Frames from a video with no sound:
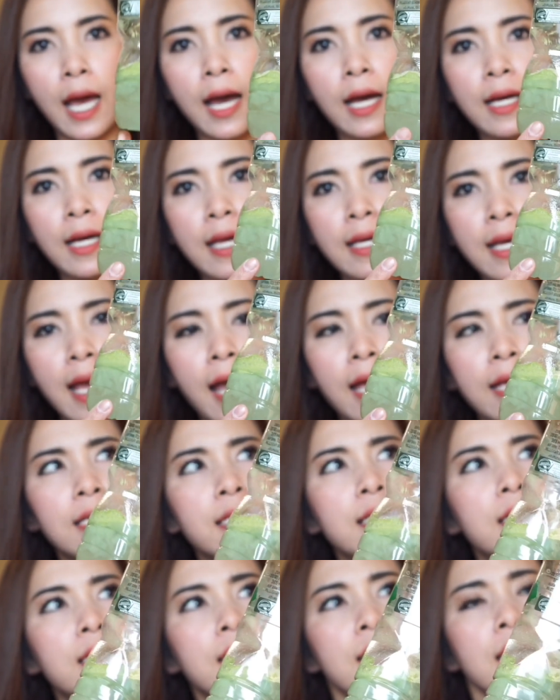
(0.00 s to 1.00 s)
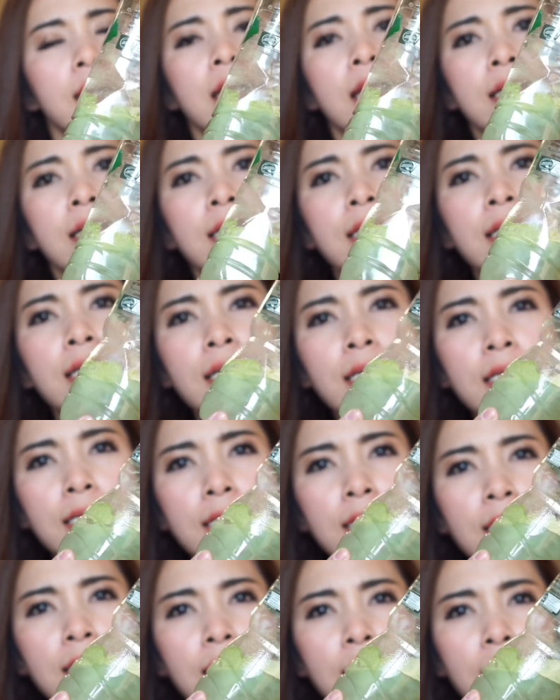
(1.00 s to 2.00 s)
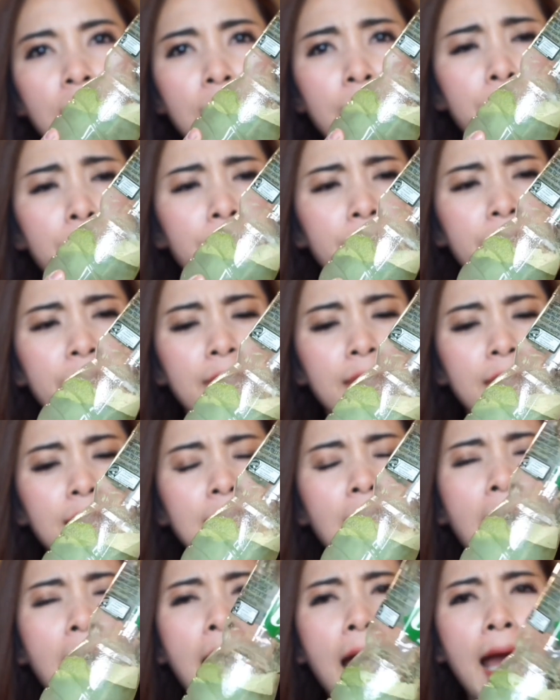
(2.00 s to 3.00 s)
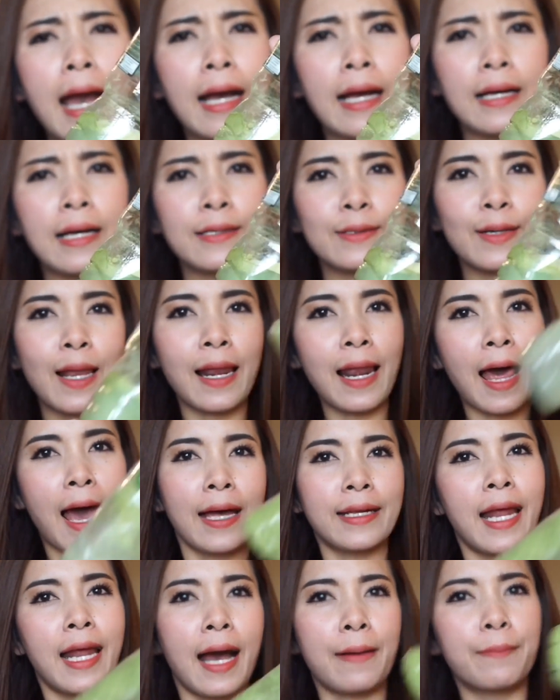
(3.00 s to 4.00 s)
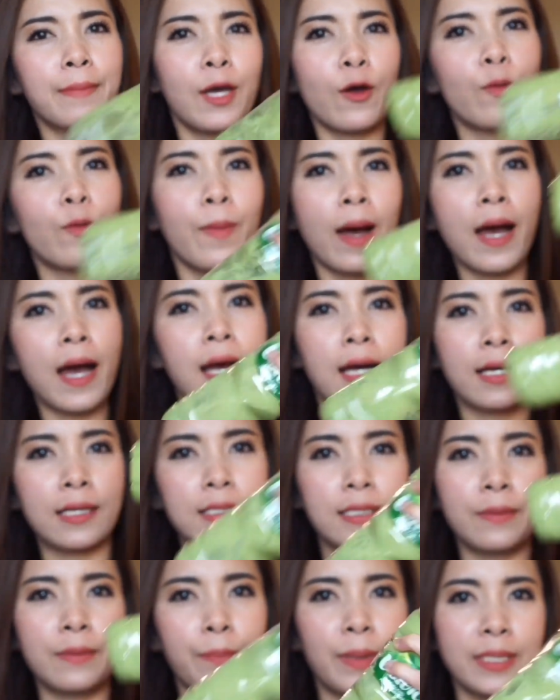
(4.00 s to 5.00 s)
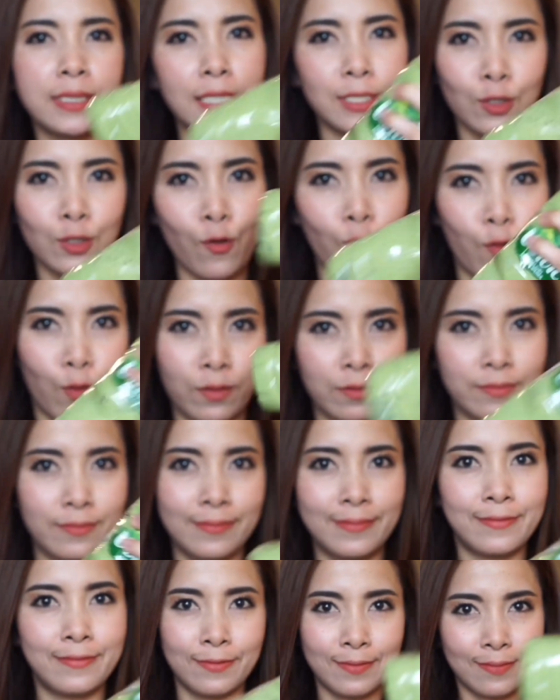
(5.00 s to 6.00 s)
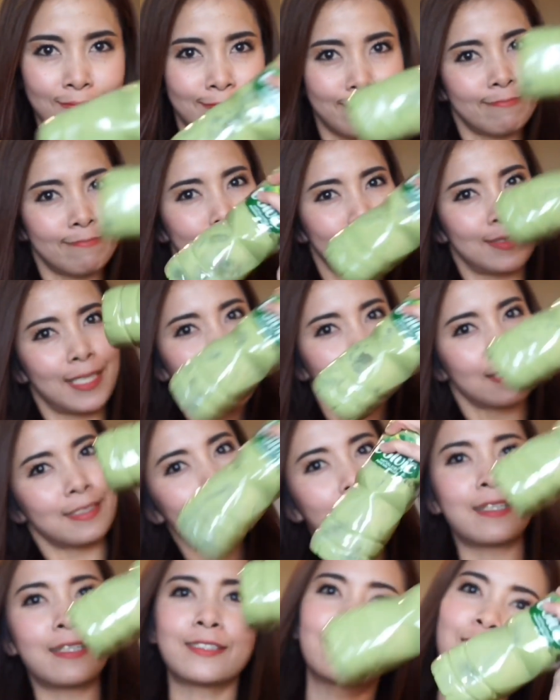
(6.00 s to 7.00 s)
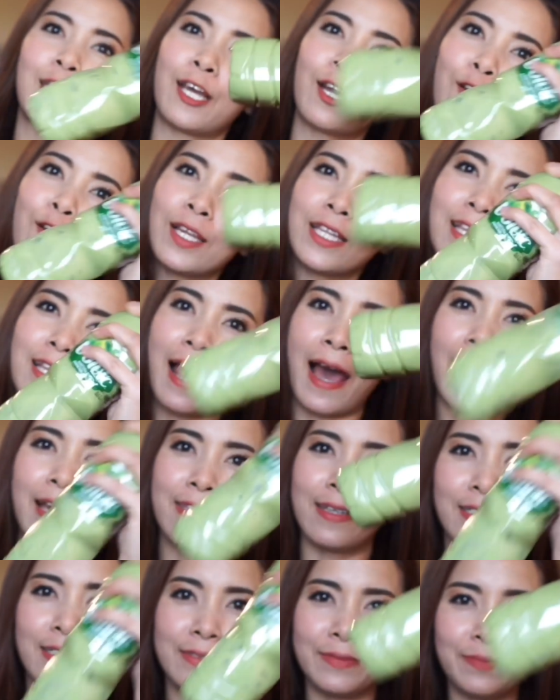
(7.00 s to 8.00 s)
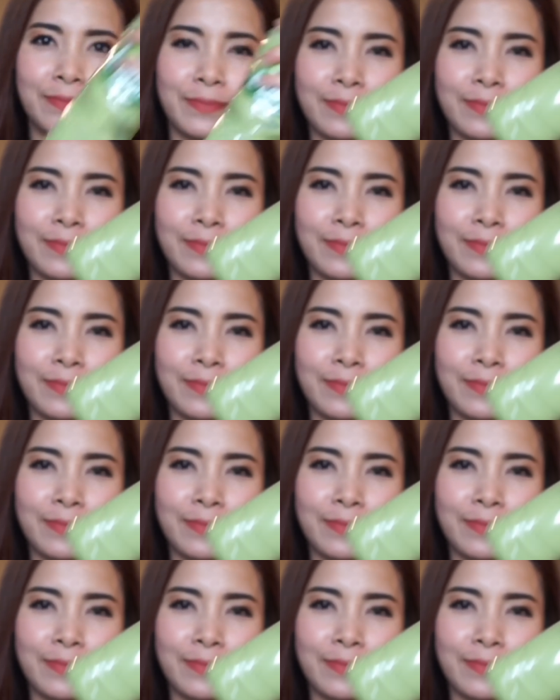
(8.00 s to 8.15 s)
นะ ง่ายๆเลย คือนางละลายน้ำเร็วมาก คือเป้จะชง เช็คเช็คเช็คก็ลีลาเยอะ